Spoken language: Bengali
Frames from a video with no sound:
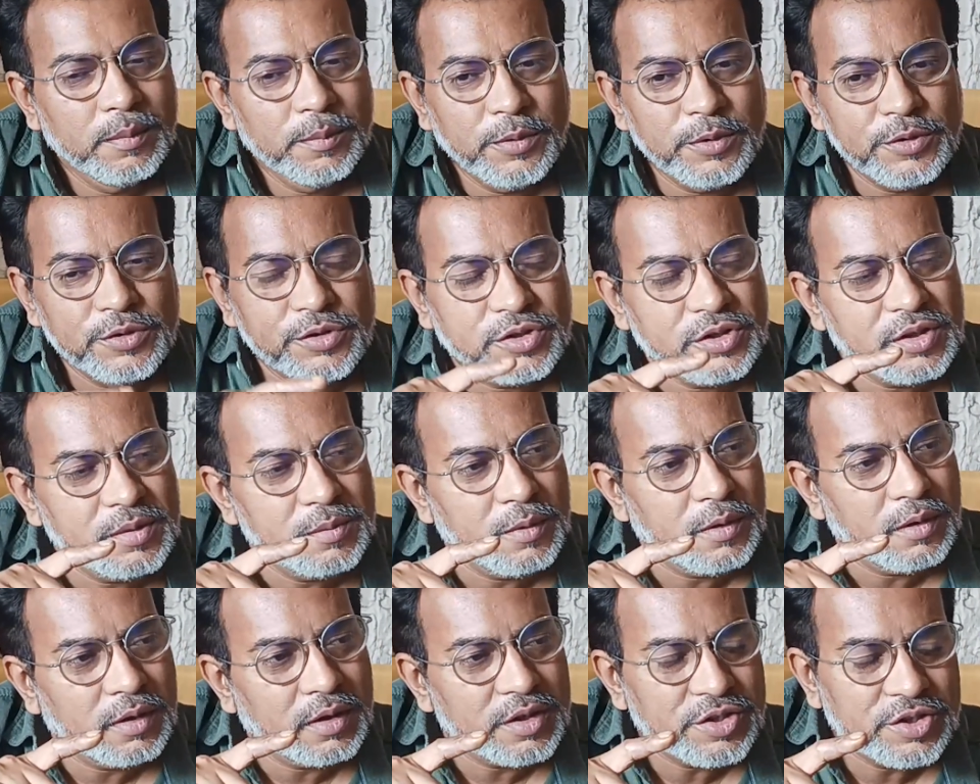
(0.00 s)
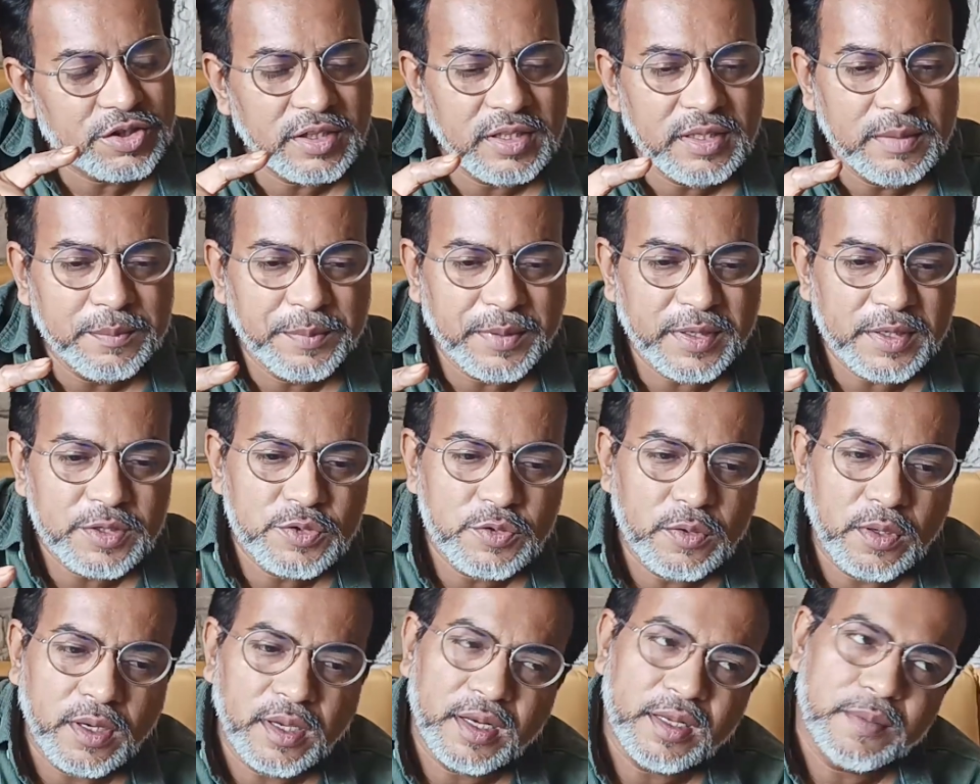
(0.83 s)
পশ্চিমবঙ্গে শিল্পের
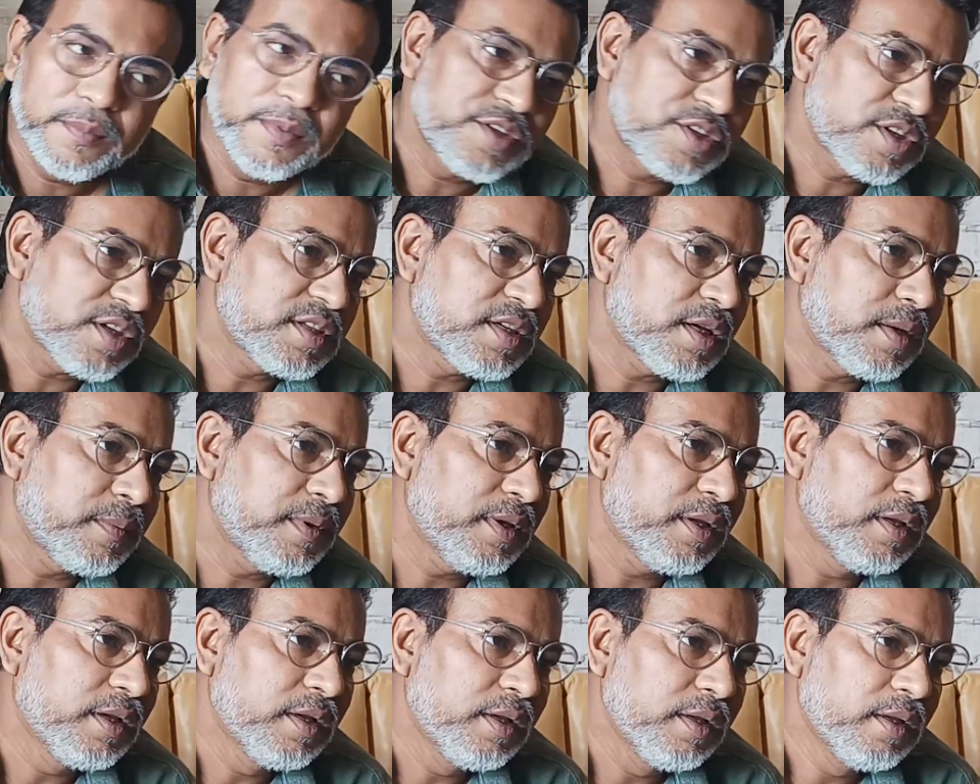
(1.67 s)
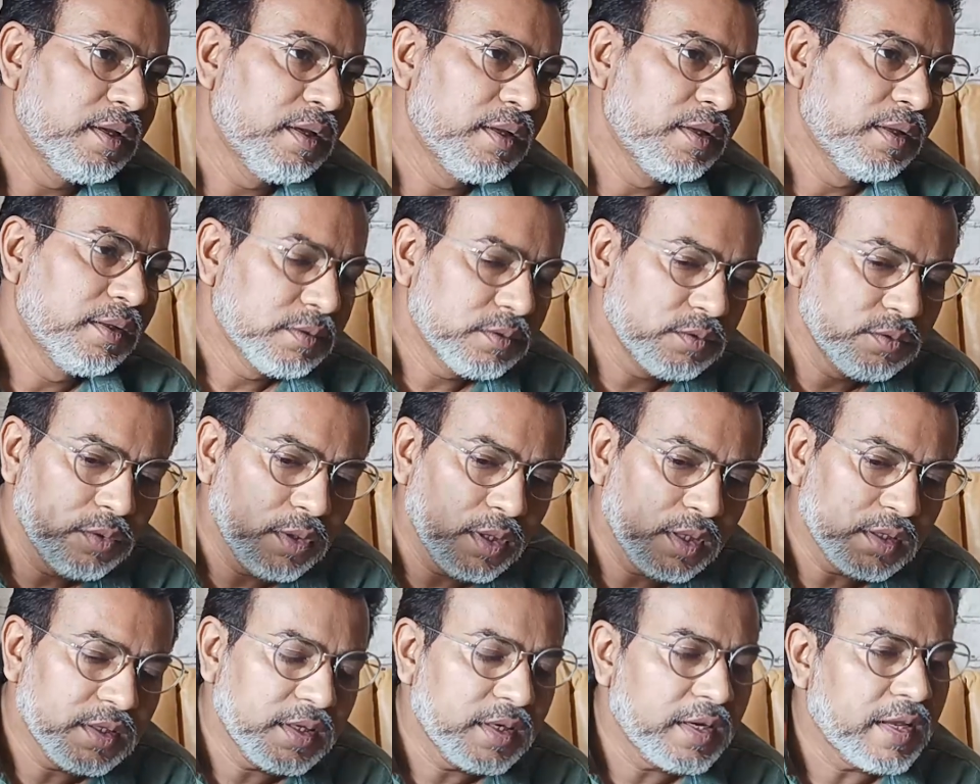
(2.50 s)
জোয়ারে ভেসে যাবে দু
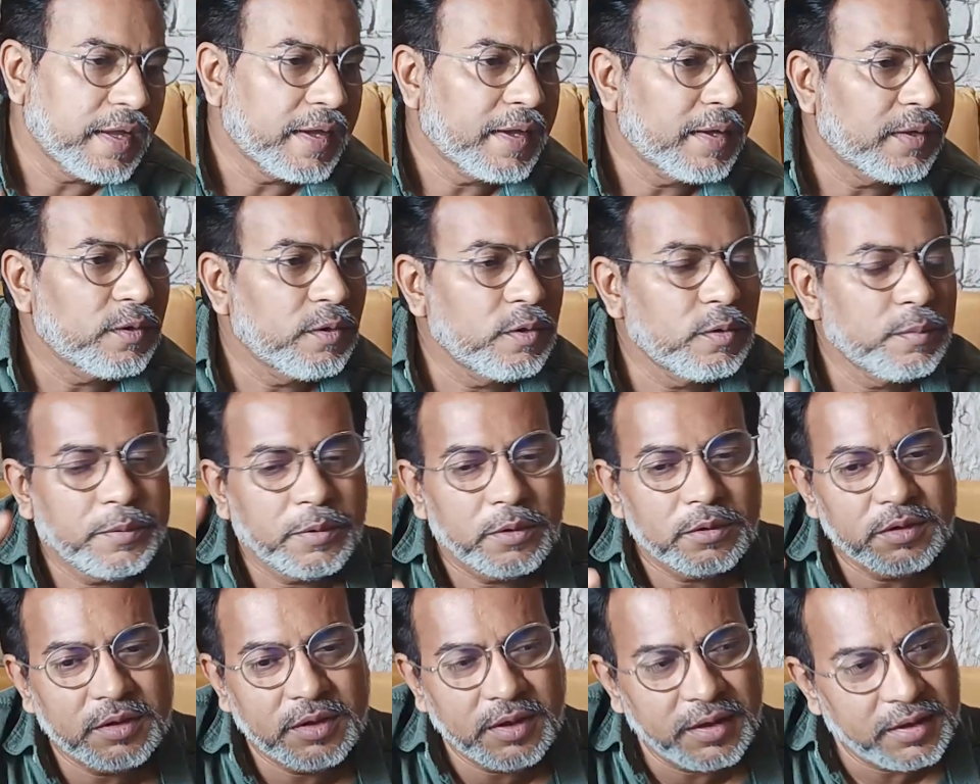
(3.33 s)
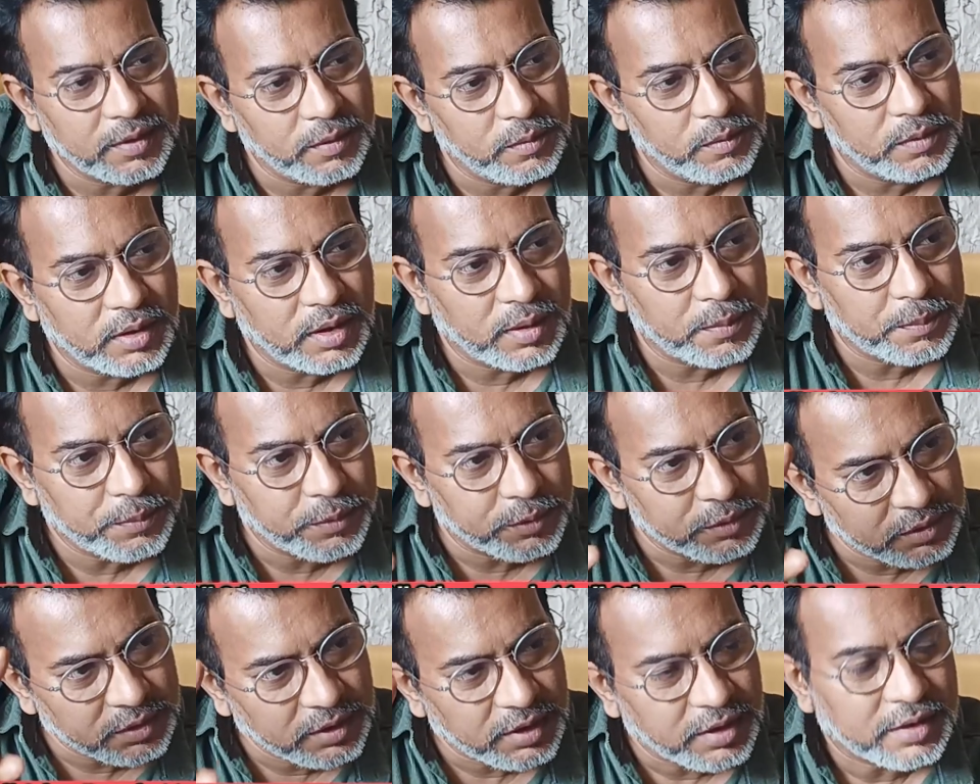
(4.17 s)
হাজার পর থেকে ওনার
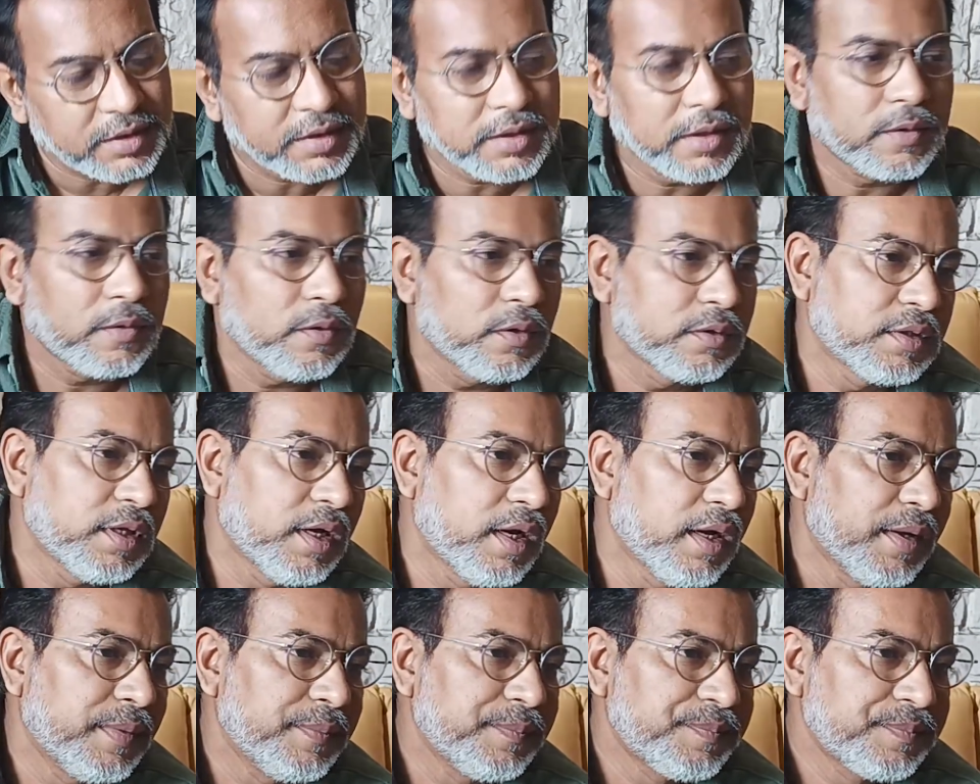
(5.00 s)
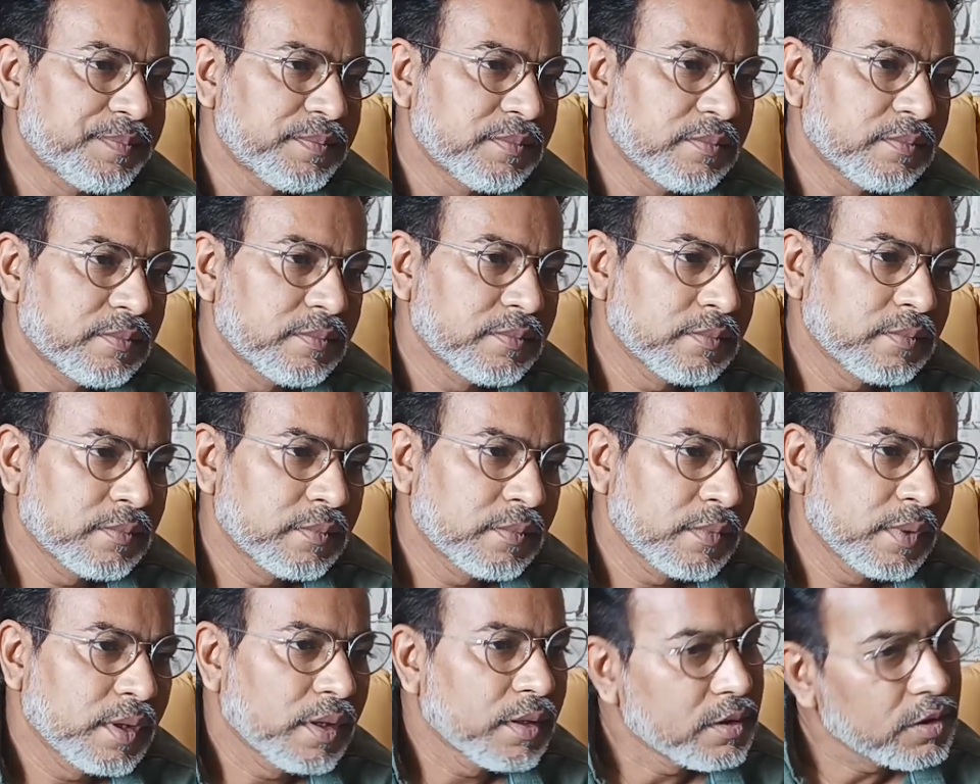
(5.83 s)
প্রত্যেকটা কথা
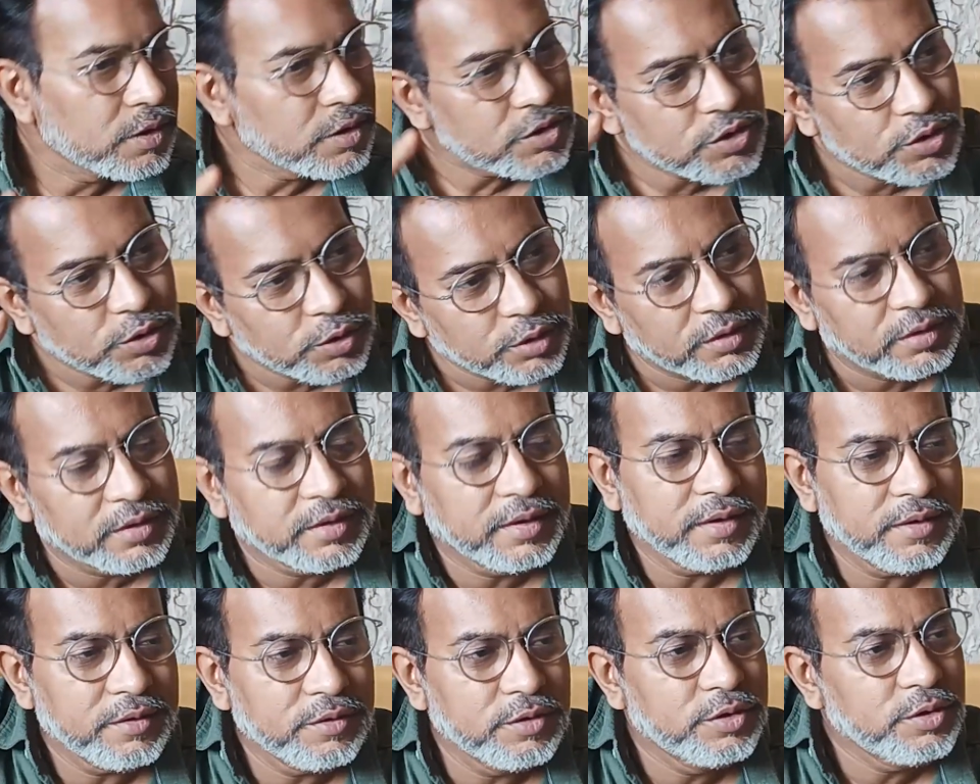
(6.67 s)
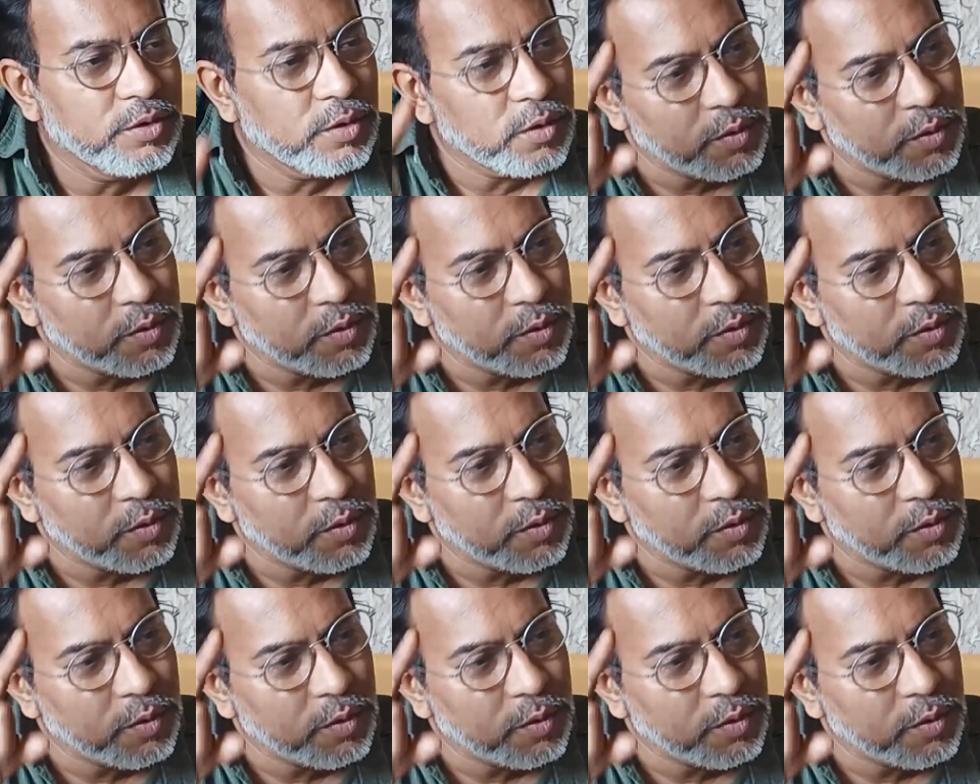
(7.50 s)
সত্যি যদি